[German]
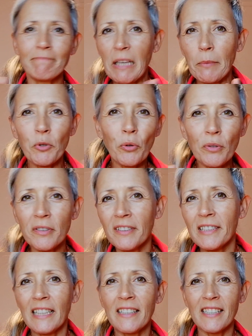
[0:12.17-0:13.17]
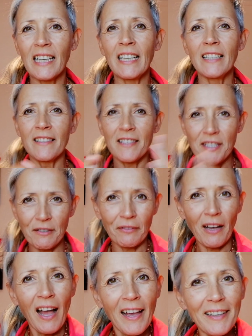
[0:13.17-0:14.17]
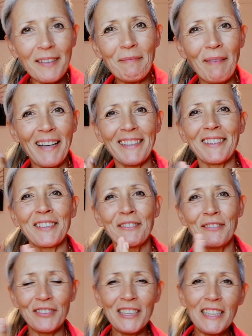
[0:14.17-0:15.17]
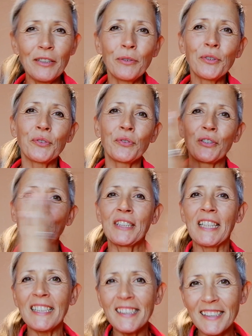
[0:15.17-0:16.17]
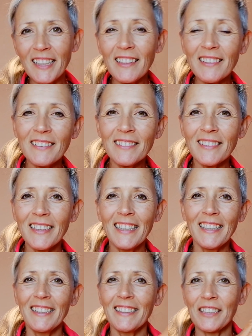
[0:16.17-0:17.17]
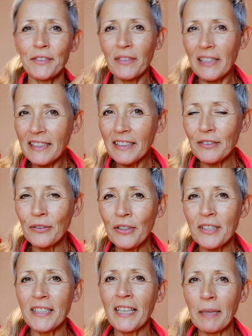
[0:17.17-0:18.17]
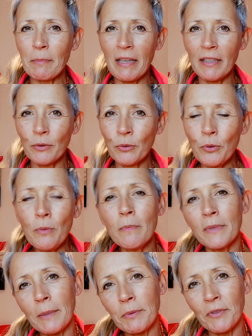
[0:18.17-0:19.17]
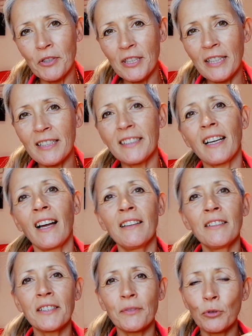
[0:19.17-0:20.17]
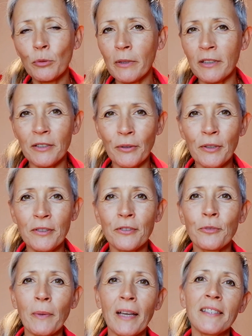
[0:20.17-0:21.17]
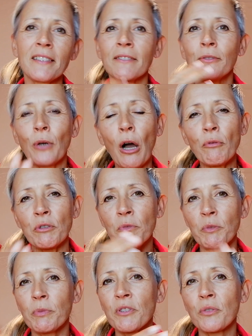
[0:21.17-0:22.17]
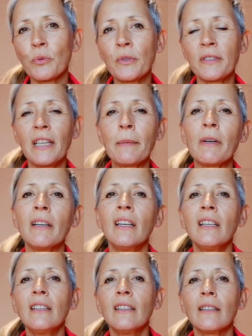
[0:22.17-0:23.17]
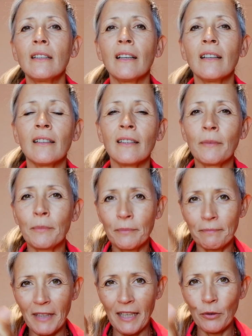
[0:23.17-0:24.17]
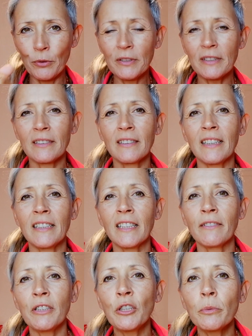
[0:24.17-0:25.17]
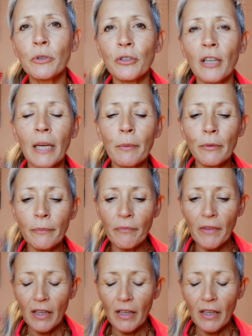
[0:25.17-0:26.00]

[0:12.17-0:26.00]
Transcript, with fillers: im Grunde der Teil 2 meines Videos von gestern. Das verlinke ich euch direkt mal hier oben. Selbstverständlich alles, worüber ich heute spreche, worauf ich mich Bezug nehme, ähm, unten in der Videobeschreibung.